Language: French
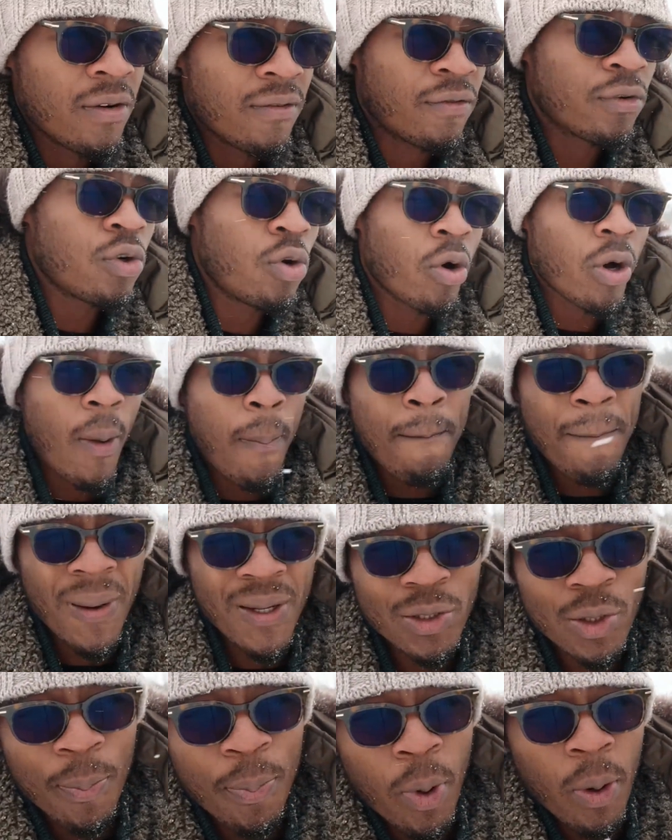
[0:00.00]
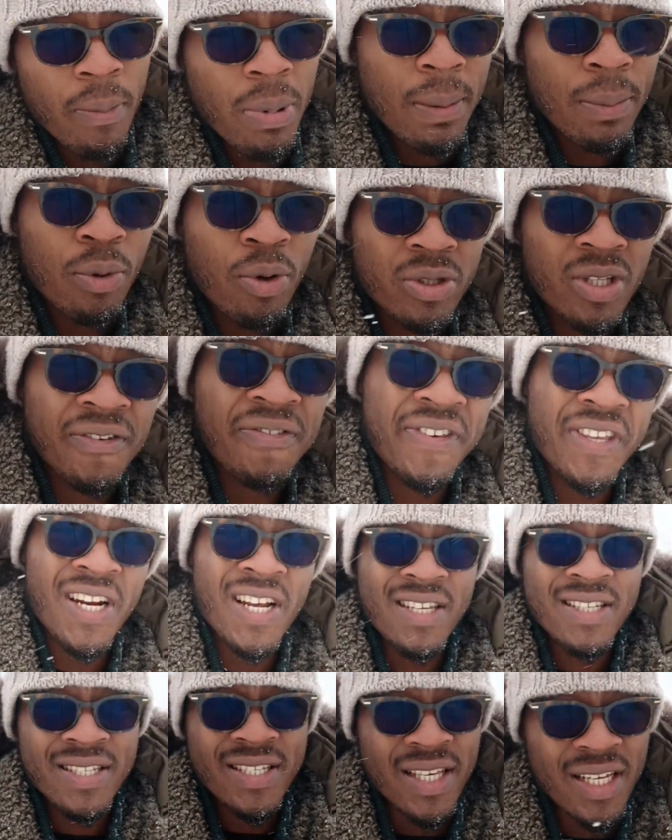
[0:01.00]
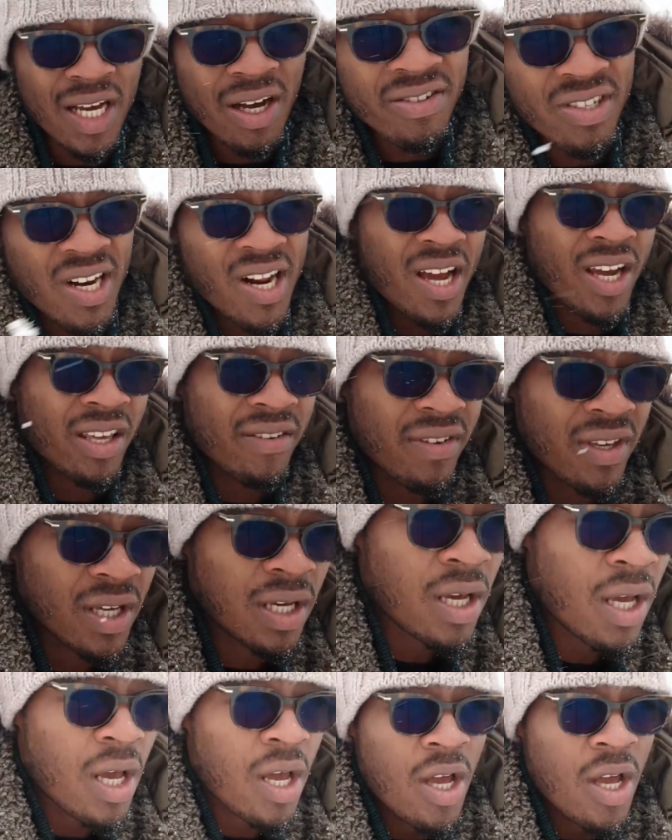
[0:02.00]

vous n'aurez pas de problème côté financier quand vous allez arriver.